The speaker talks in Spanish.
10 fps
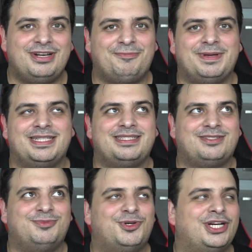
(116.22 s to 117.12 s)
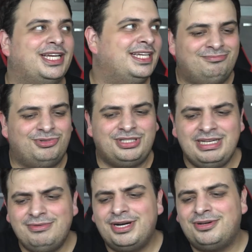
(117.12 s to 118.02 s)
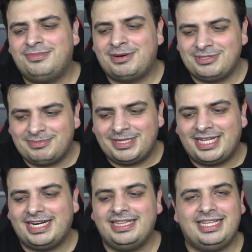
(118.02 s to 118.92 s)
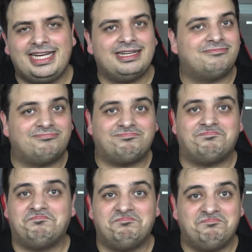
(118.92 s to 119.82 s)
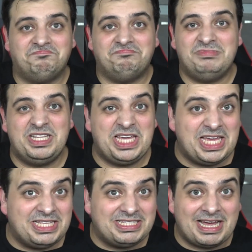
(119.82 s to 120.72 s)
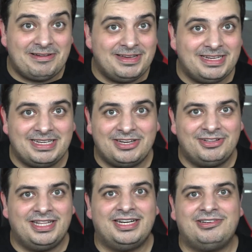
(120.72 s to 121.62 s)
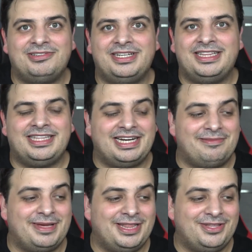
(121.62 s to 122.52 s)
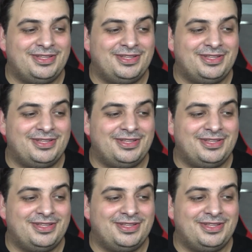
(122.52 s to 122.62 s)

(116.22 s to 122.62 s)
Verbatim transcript: lo piensas como que pues sí bueno vamos a mandar gente que ni sabe qué onda con entrenamiento